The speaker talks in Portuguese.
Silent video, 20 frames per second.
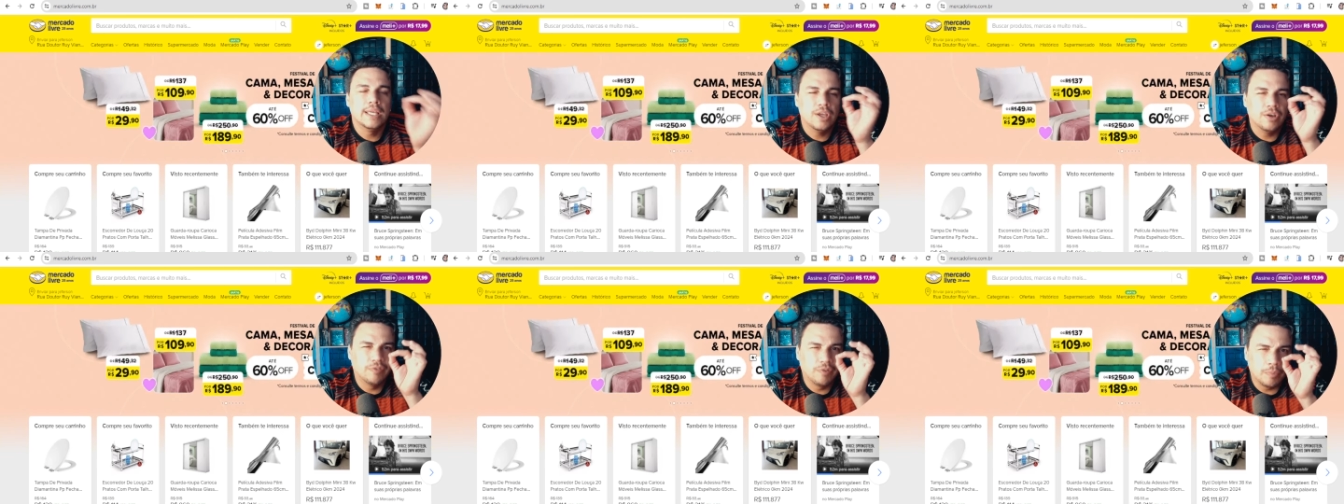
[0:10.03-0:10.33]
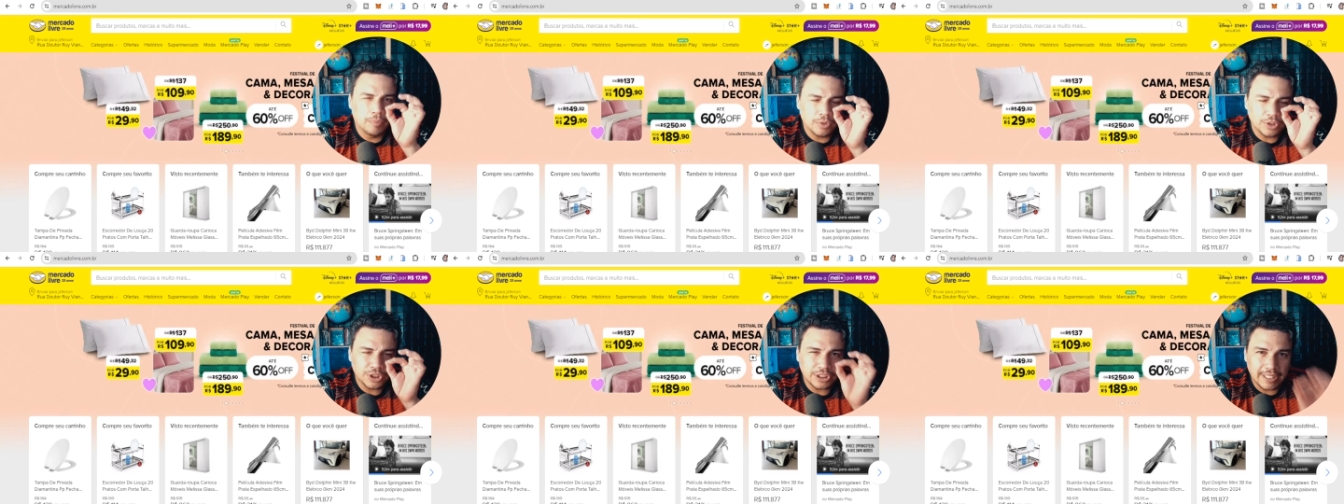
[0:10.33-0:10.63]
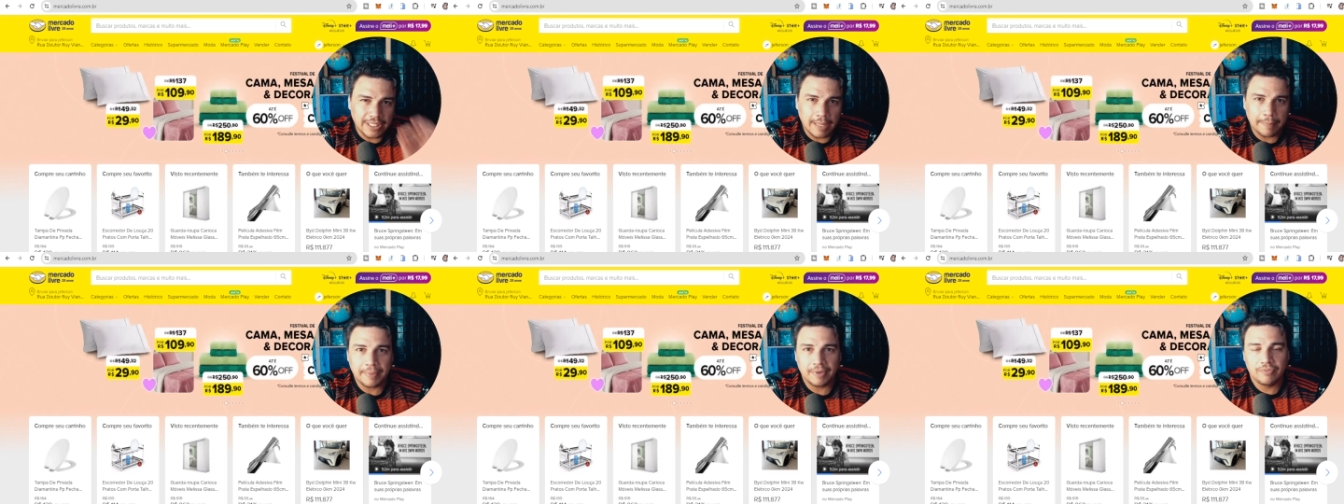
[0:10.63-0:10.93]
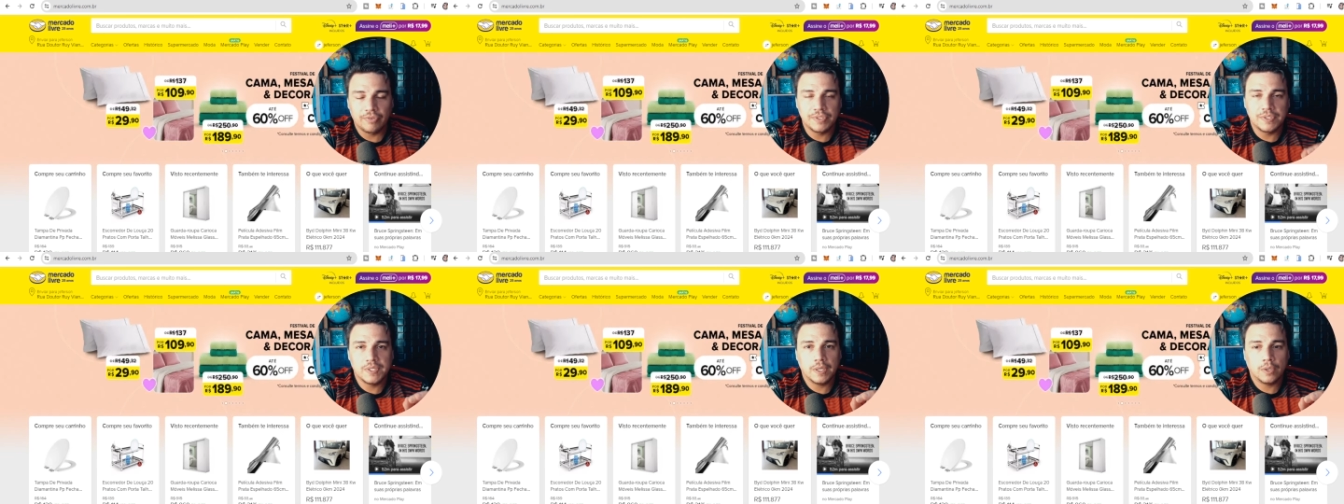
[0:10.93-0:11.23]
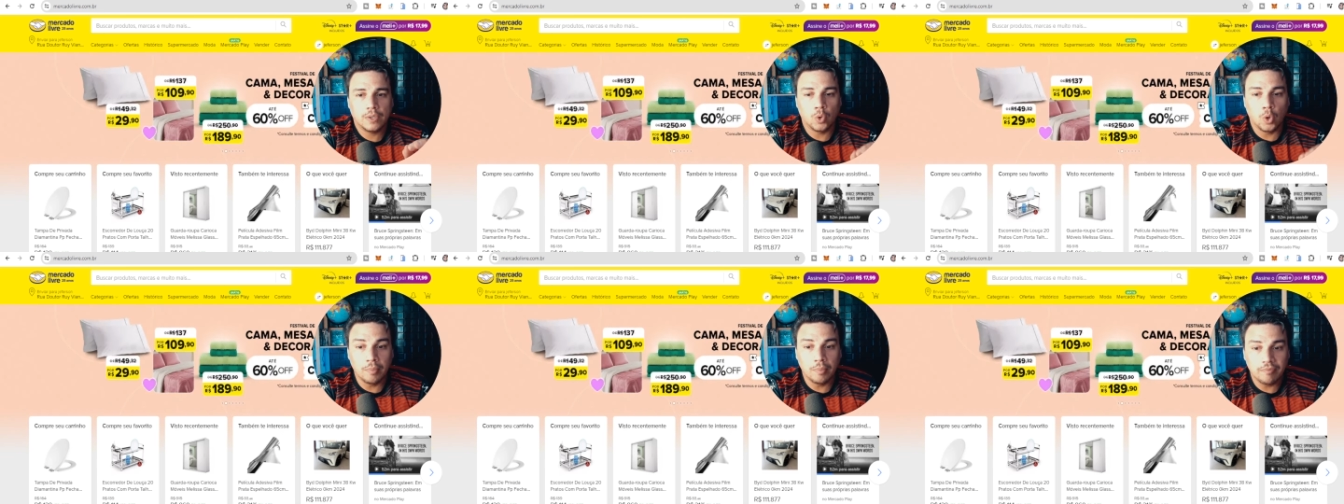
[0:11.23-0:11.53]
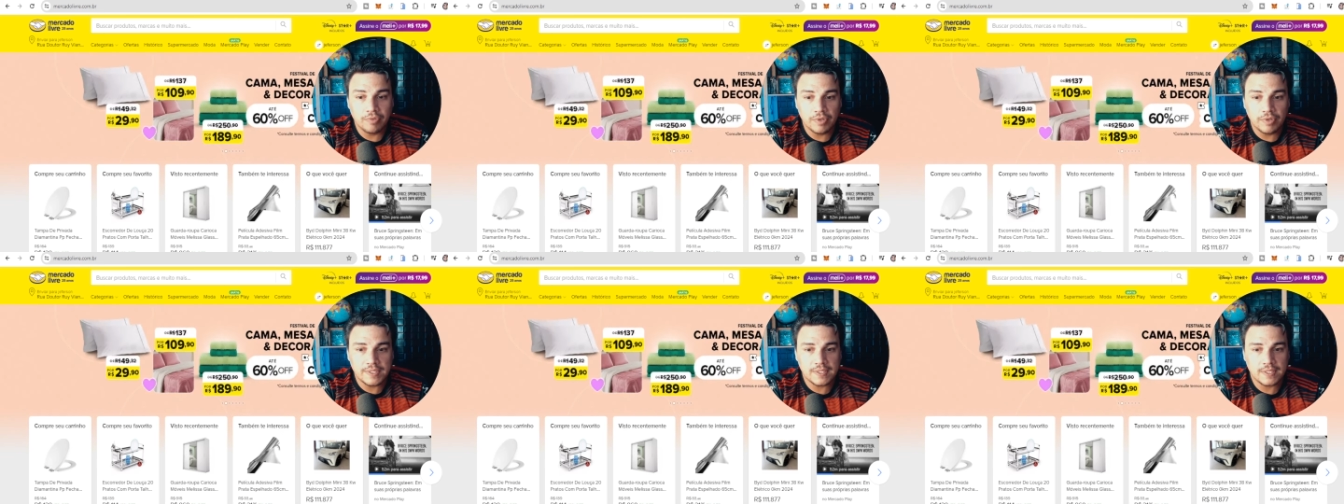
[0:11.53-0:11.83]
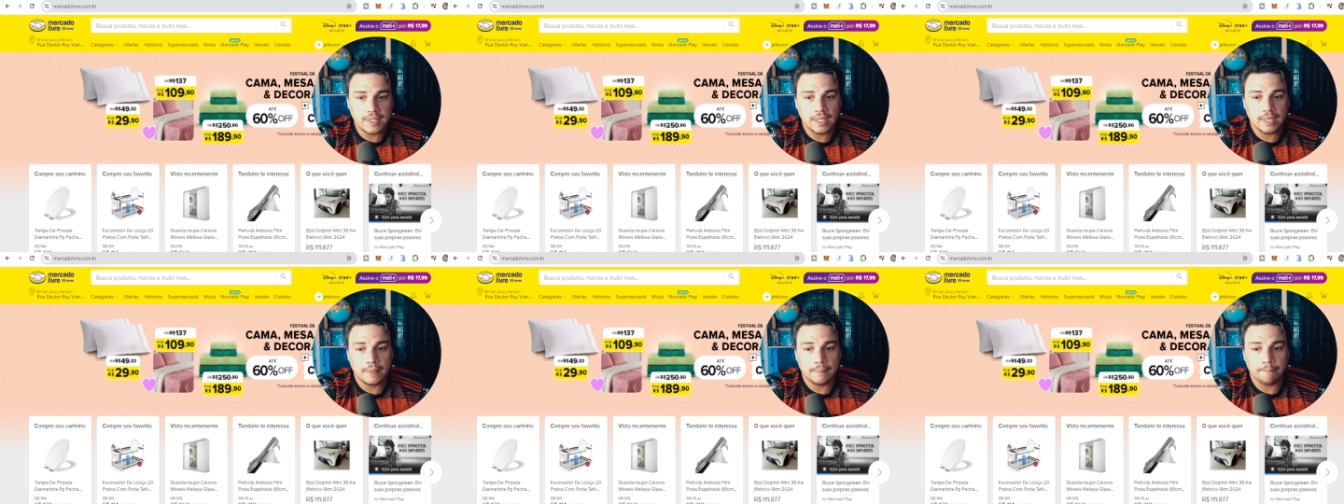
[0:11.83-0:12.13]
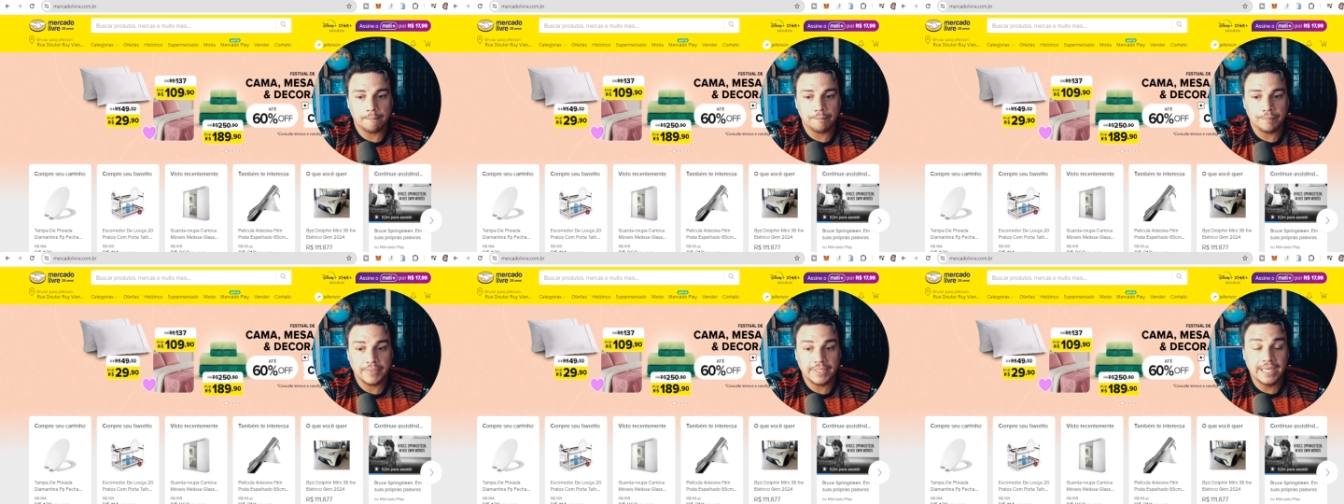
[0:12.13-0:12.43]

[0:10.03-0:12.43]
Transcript: Eu vou mostrar para você como você